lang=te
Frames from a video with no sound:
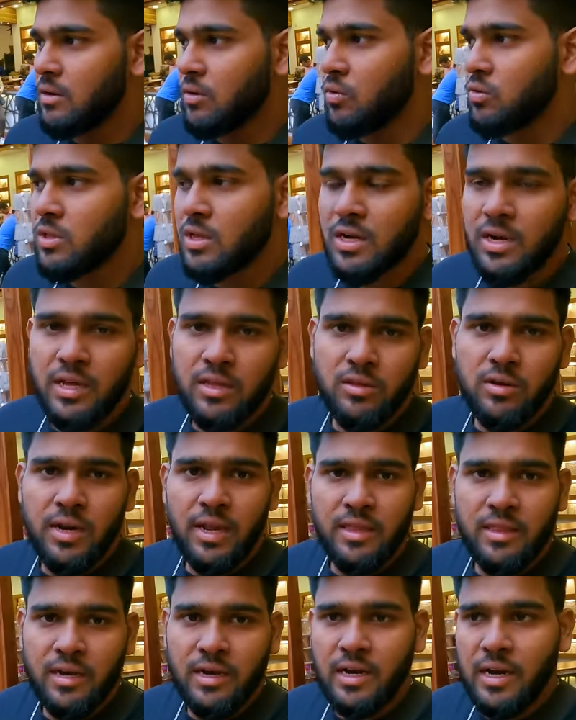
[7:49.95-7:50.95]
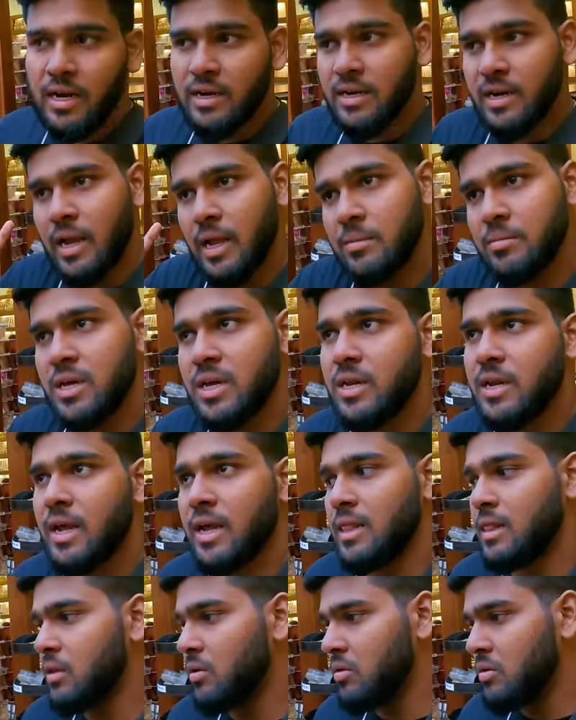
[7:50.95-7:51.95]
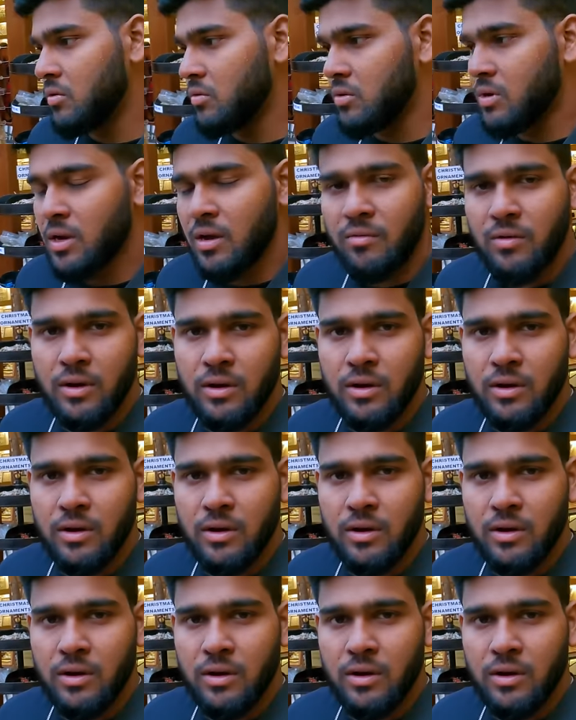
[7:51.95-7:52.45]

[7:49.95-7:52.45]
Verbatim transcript: కుదరలేదు లేదంటే ఆ ట్రైబ్ దగ్గరికి వెళ్దాం అనుకున్నా